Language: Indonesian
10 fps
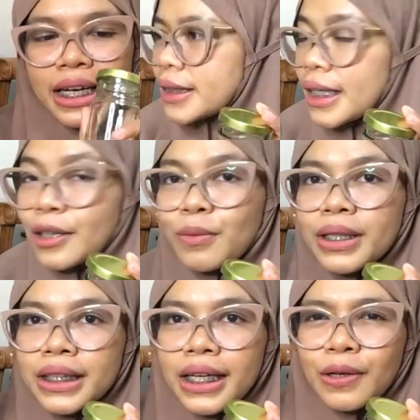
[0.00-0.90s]
Jar itu
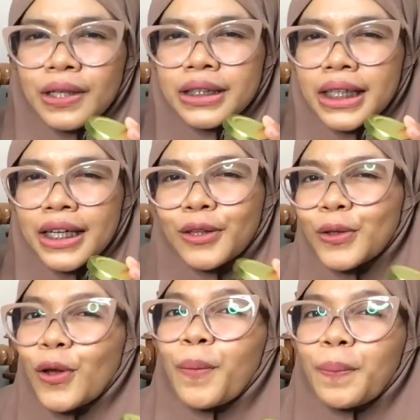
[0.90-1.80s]
bahasa Indonesia-nya tuh
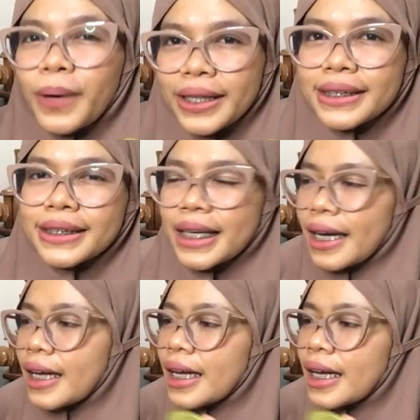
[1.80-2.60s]
toples ya